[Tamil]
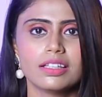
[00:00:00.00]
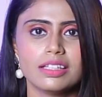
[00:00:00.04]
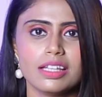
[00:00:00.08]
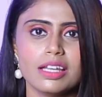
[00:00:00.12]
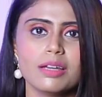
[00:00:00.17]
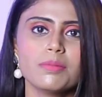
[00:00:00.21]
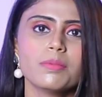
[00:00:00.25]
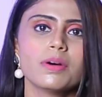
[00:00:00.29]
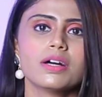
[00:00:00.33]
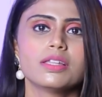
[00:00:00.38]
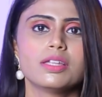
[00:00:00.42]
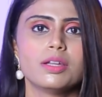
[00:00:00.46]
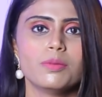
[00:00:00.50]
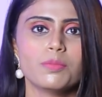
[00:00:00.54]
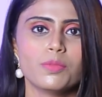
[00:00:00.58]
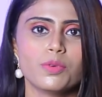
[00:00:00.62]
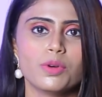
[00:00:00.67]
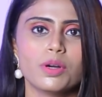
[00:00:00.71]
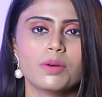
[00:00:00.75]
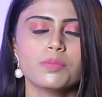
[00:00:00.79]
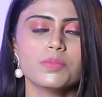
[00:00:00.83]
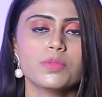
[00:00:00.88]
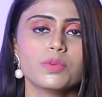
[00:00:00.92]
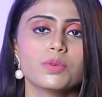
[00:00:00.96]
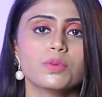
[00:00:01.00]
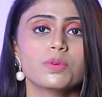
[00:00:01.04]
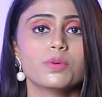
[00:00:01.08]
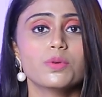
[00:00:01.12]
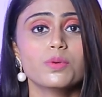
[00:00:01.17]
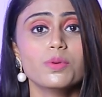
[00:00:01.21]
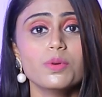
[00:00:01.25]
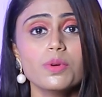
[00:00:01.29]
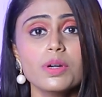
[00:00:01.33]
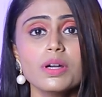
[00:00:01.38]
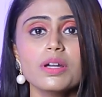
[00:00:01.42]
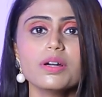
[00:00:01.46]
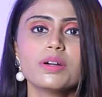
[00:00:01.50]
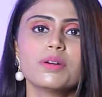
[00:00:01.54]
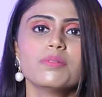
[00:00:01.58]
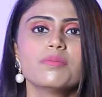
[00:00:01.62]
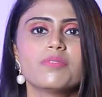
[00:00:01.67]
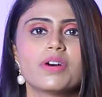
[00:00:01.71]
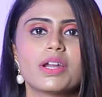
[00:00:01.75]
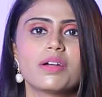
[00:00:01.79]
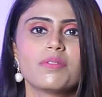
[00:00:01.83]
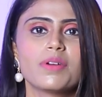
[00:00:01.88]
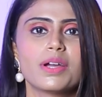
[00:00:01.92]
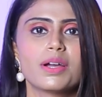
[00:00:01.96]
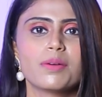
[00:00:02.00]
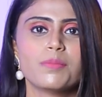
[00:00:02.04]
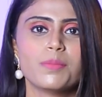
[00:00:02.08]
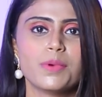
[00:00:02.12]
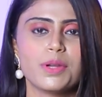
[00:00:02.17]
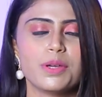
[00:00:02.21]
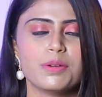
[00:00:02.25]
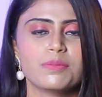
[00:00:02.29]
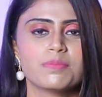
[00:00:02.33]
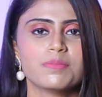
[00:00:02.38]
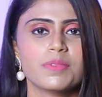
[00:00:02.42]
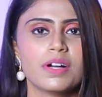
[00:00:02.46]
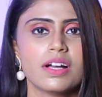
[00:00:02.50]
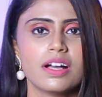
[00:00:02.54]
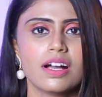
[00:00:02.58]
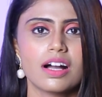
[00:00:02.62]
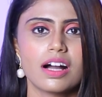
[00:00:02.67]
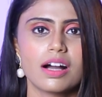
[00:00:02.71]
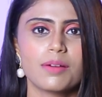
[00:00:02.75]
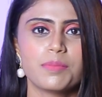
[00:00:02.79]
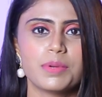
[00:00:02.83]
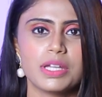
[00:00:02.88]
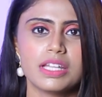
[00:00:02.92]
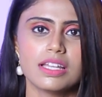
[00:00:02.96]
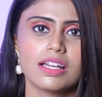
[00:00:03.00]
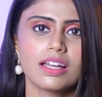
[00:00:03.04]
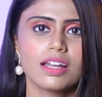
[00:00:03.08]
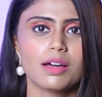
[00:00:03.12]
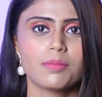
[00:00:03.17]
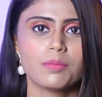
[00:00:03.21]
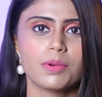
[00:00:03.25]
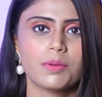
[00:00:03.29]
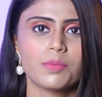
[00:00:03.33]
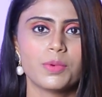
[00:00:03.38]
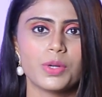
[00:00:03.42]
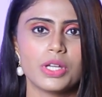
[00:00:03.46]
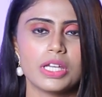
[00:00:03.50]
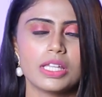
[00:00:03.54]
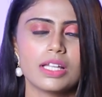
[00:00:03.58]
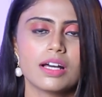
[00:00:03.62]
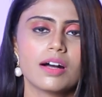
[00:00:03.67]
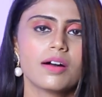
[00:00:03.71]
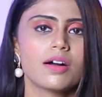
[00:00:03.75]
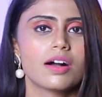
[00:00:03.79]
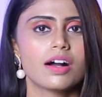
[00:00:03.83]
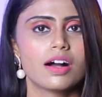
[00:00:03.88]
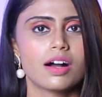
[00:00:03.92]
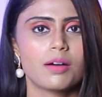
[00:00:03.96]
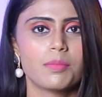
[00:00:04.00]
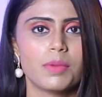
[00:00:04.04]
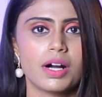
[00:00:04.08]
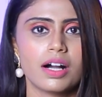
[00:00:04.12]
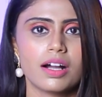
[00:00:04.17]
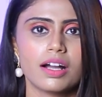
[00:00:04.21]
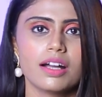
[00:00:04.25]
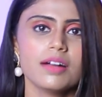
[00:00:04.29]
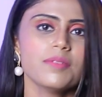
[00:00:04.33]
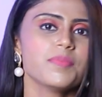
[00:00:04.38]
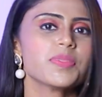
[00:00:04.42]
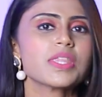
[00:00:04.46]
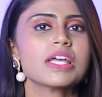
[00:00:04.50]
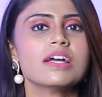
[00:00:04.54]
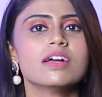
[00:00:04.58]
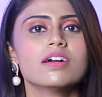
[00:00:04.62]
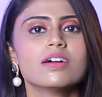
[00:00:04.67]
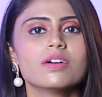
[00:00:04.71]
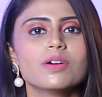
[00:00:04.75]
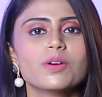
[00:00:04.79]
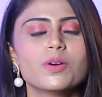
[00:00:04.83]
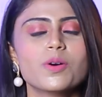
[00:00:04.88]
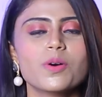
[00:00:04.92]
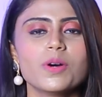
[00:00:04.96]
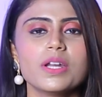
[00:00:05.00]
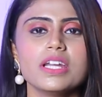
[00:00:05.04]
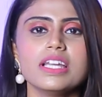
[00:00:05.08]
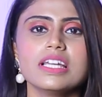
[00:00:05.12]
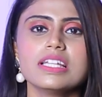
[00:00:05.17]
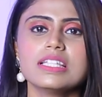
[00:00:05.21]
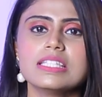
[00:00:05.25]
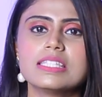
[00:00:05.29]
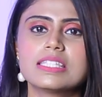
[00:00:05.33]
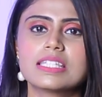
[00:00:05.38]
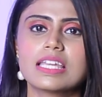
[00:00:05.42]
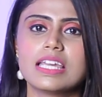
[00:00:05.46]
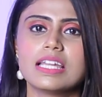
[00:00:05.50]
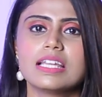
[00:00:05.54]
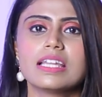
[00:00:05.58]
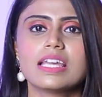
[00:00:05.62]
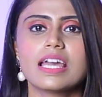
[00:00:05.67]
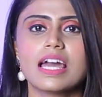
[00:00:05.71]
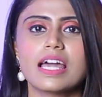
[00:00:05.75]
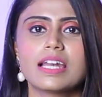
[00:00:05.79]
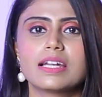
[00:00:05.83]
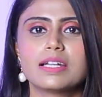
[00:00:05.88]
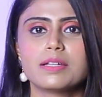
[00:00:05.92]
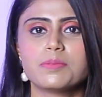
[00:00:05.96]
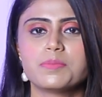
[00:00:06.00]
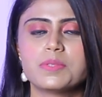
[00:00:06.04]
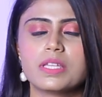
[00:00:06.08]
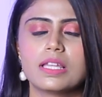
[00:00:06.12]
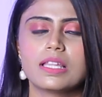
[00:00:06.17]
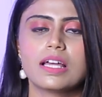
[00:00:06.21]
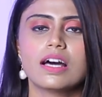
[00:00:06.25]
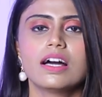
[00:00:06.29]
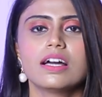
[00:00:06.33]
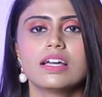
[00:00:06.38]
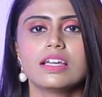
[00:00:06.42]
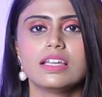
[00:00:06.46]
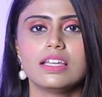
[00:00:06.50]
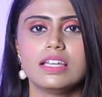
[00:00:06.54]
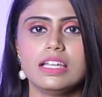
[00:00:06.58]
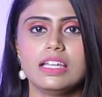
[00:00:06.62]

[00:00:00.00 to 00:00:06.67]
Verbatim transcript: அதே மாதிரி முகம் உங்களுக்கும் வர வைக்க முடியும் அப்படின்னா நம்ப முடியுதா ஆமாங்க கொரியன் ஸ்கின் கேர் டிப்ஸை தான்